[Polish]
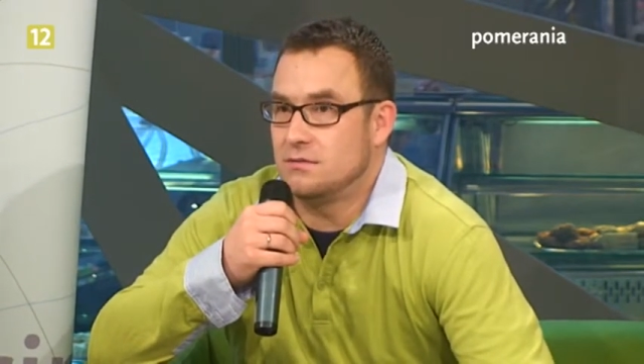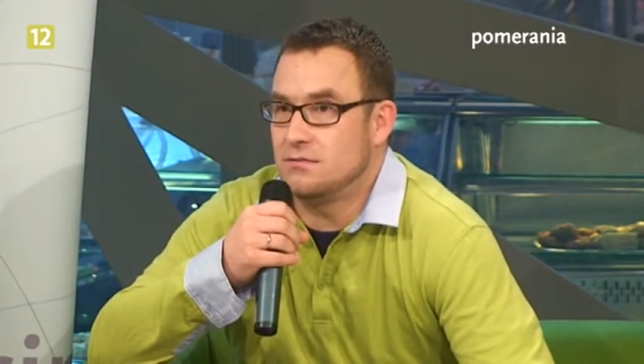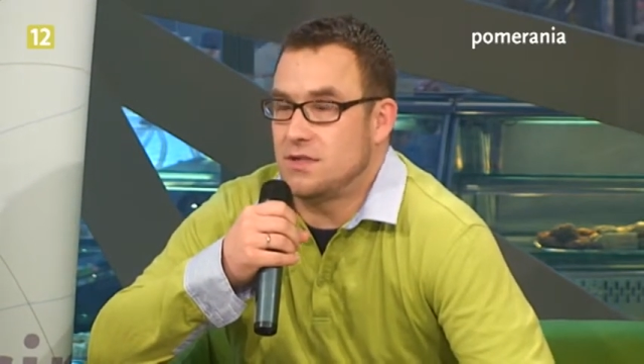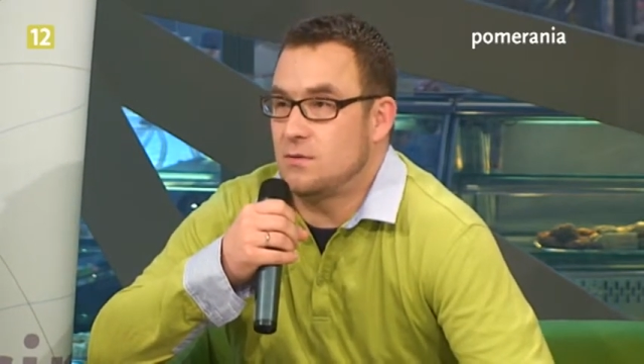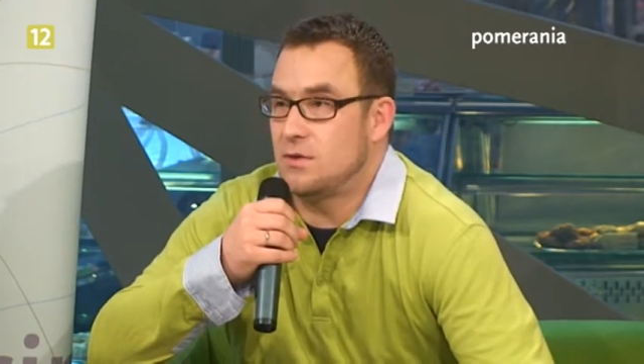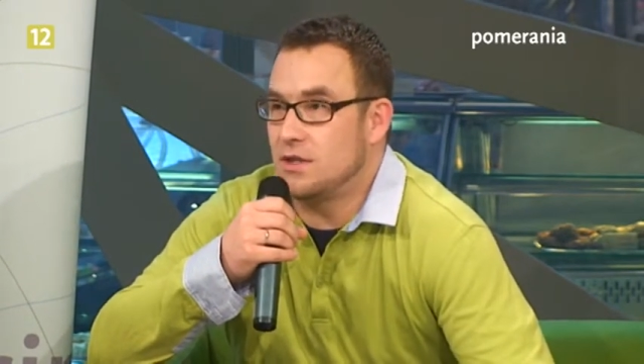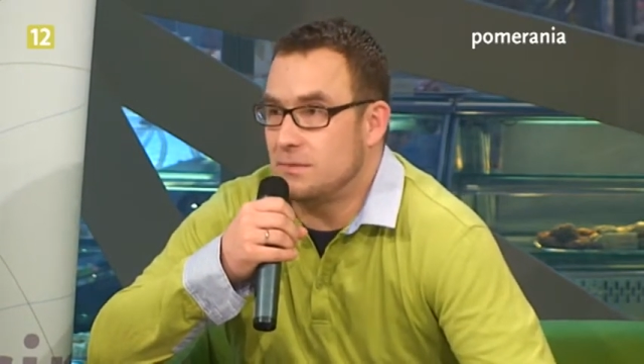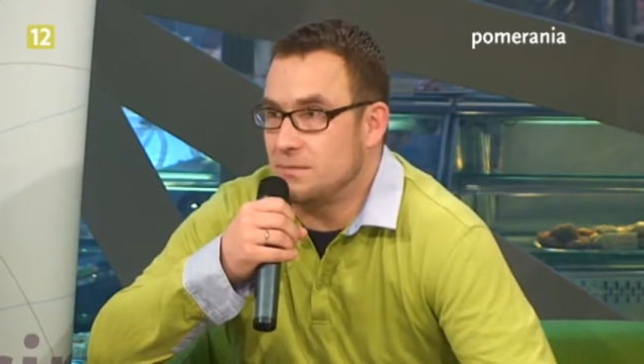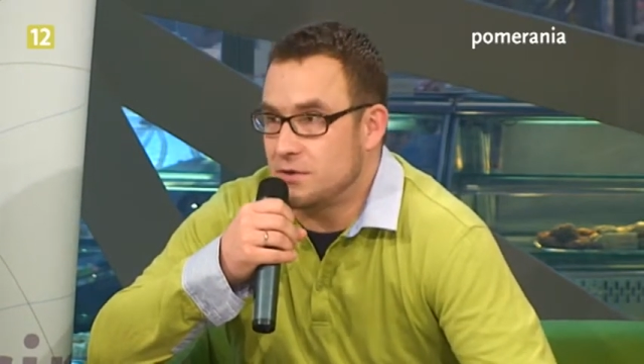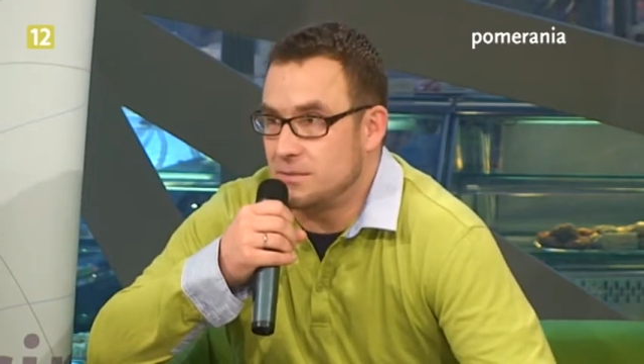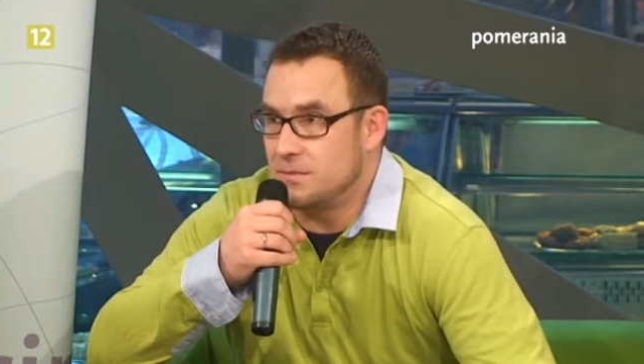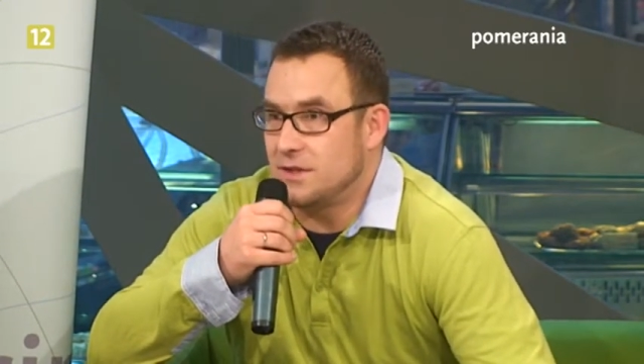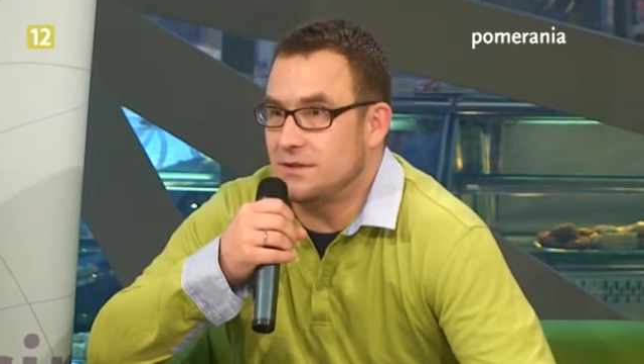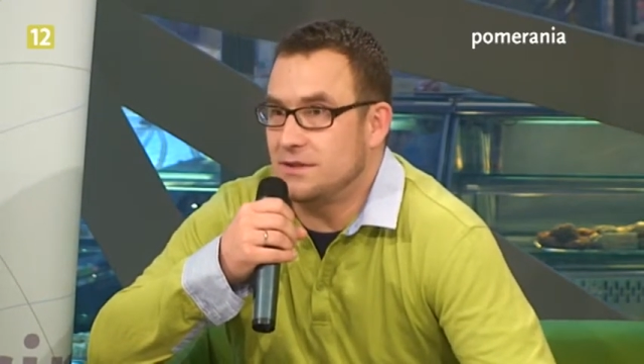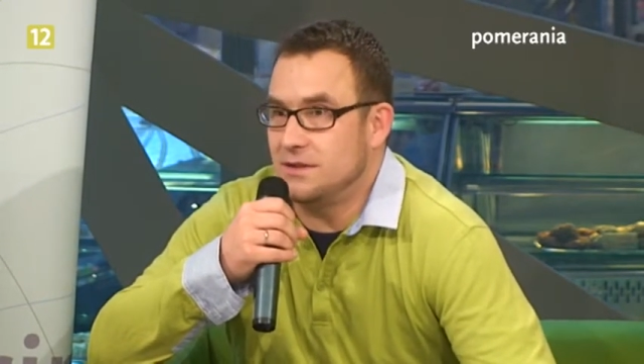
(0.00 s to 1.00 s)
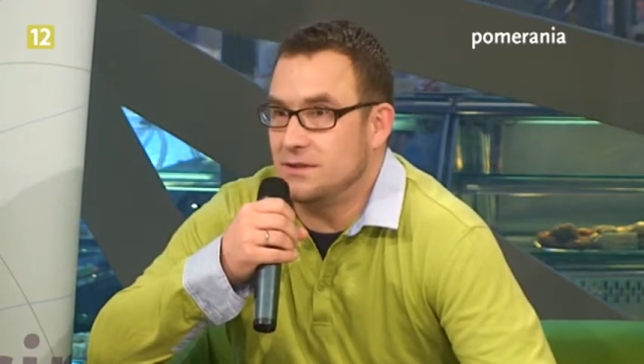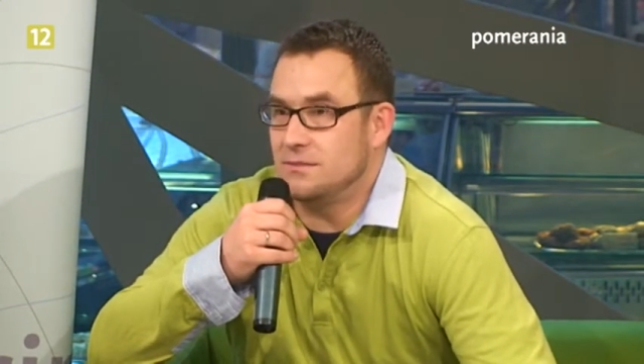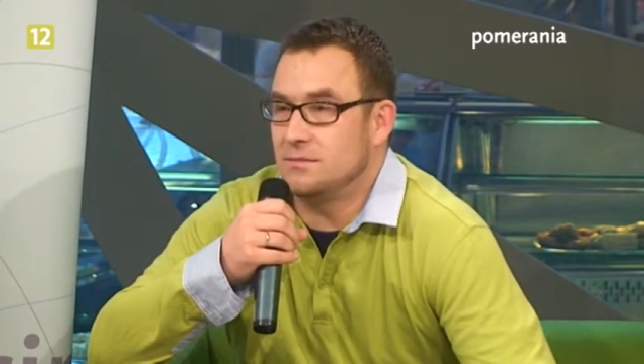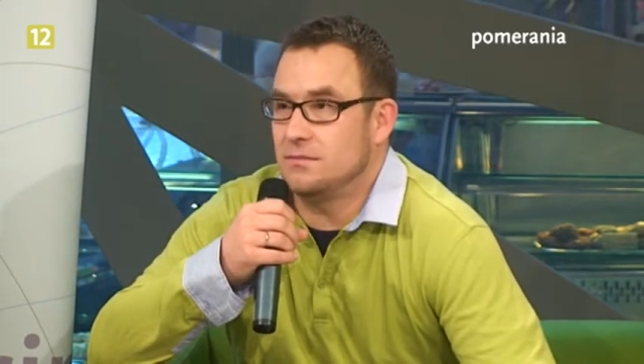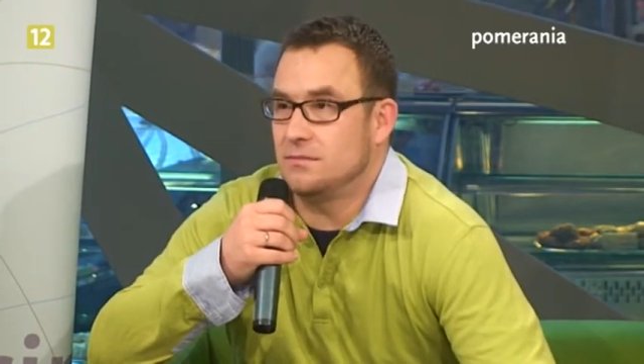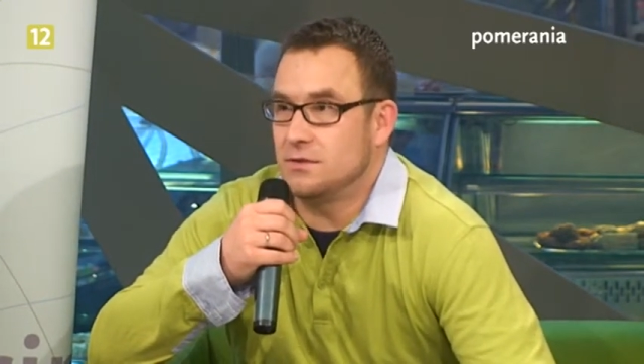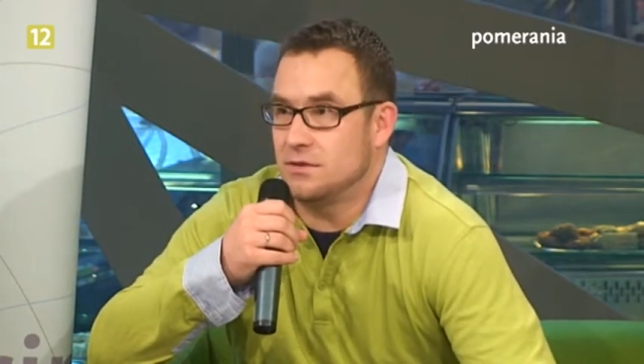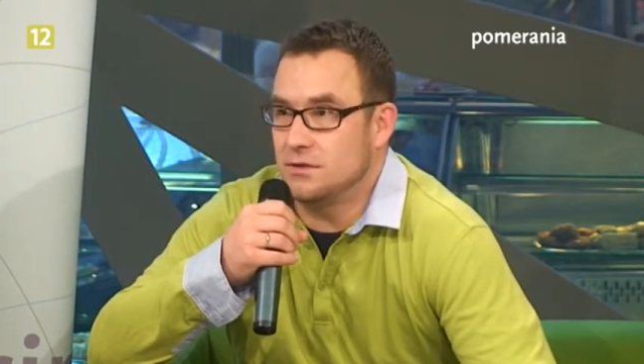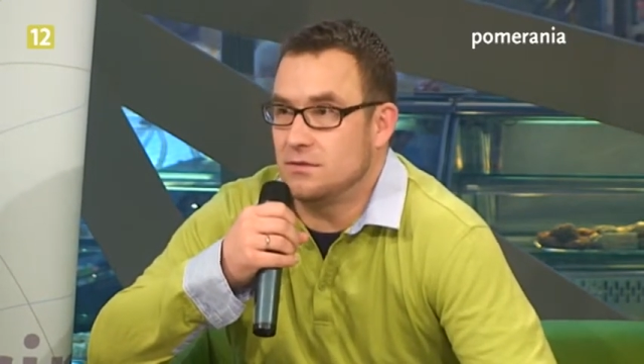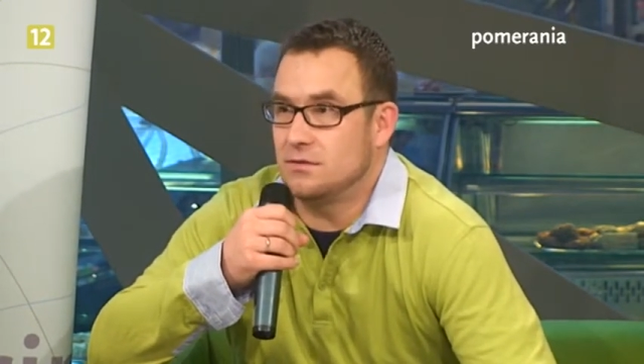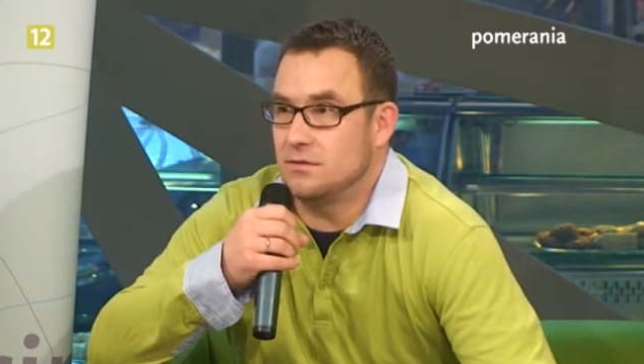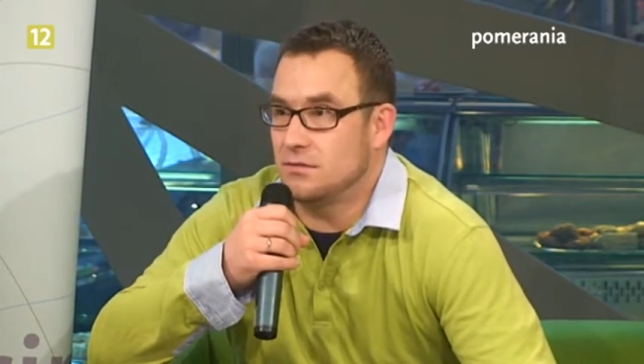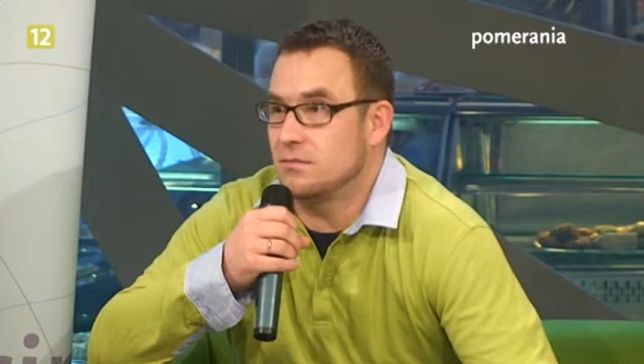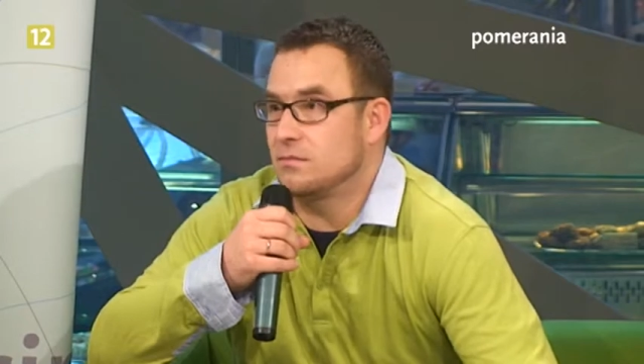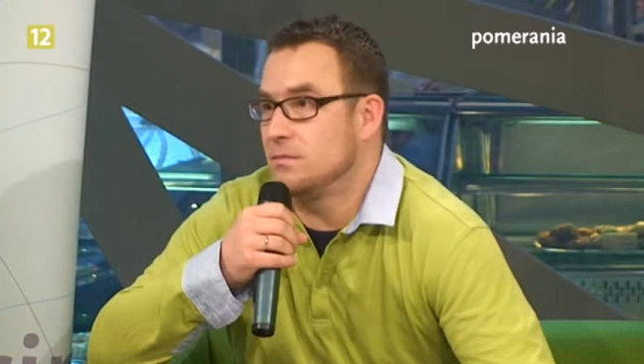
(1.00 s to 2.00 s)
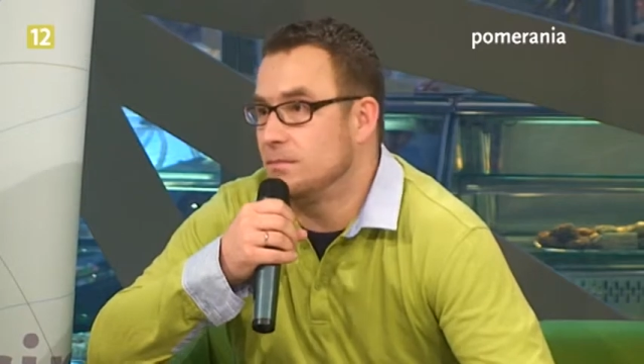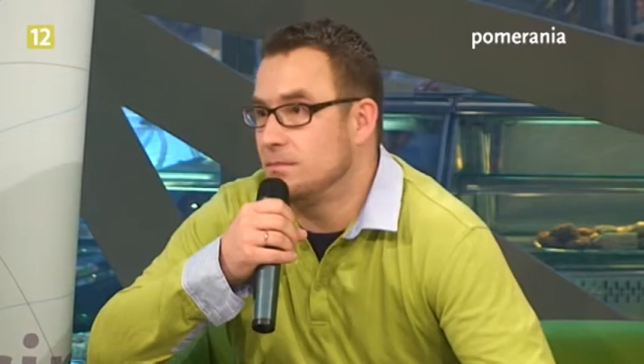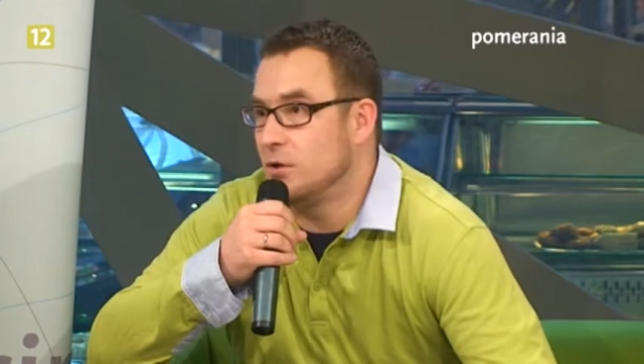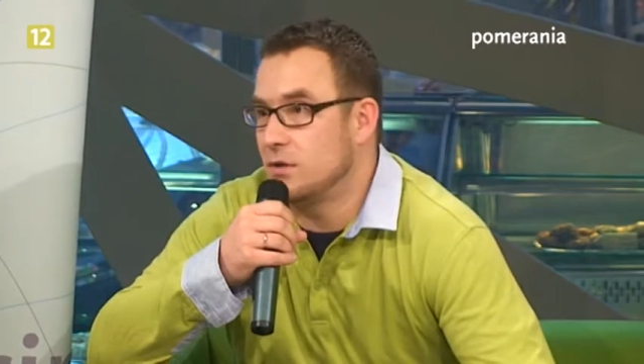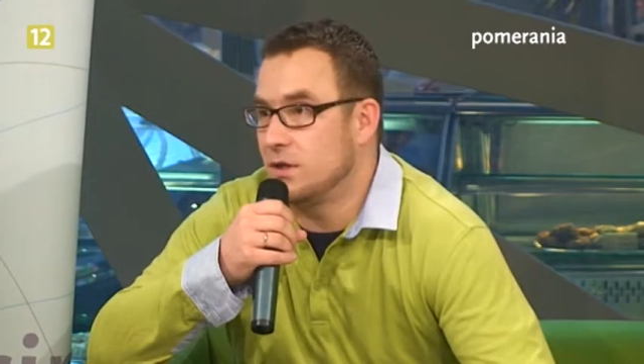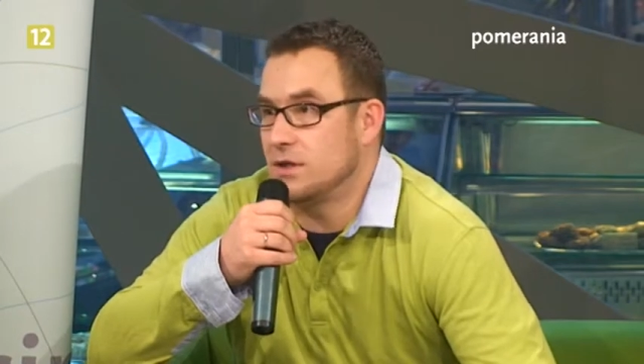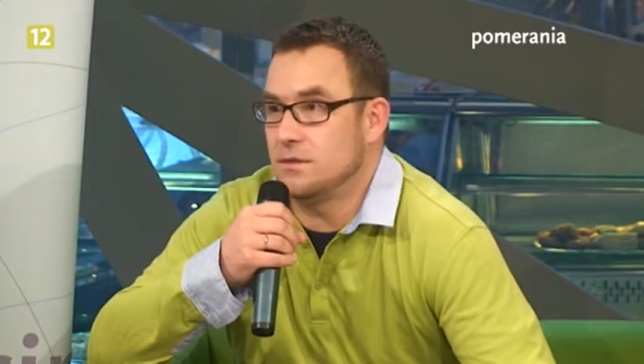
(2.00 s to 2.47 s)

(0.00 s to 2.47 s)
zakładam przypadkiem, no, poker.